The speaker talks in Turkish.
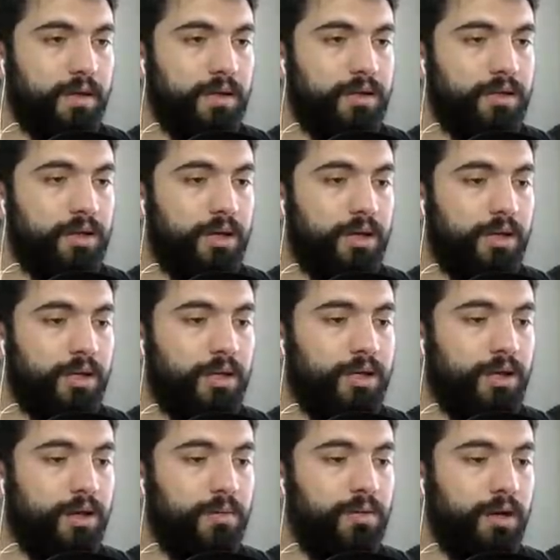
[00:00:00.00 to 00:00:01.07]
Zırhları da
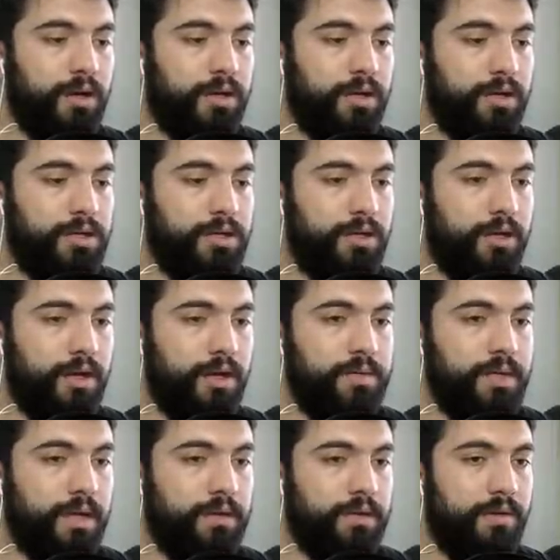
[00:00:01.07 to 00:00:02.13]
kırılmıyor arkadaş. Yarım
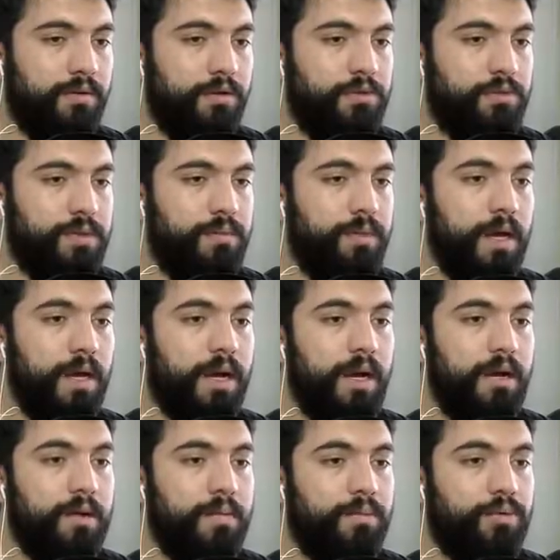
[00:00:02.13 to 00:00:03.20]
saattir vuruyoruz. bütün
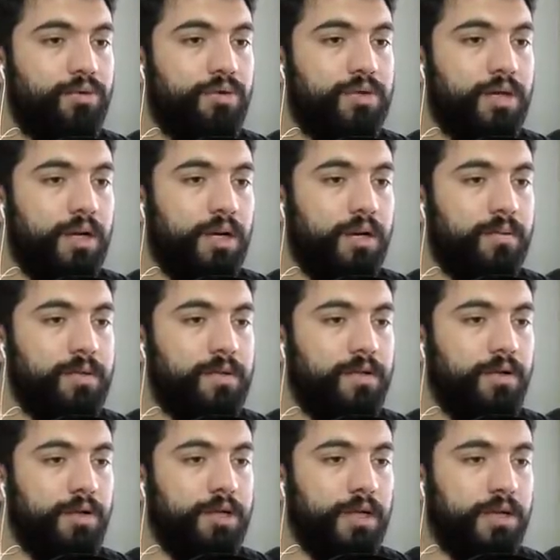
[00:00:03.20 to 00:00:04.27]
bütün zırhlarımızı
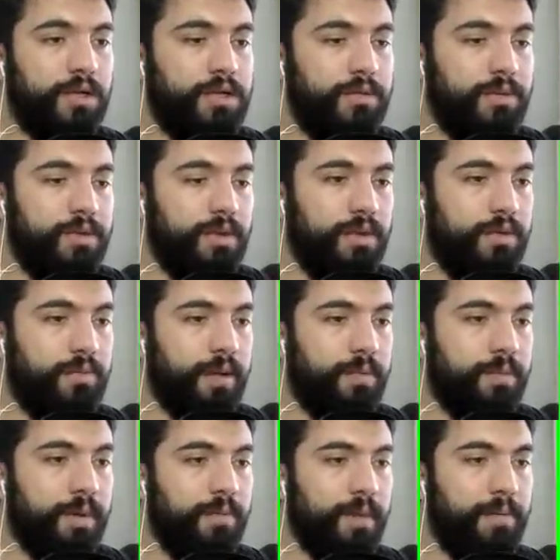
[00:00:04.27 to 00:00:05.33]
kırıyor. Kendi hiçbir zırh.
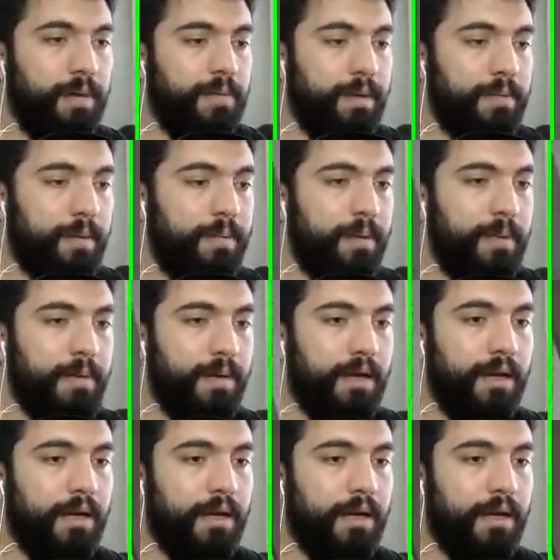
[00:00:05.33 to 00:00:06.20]
Bak bak bak bak bak bak bak bak.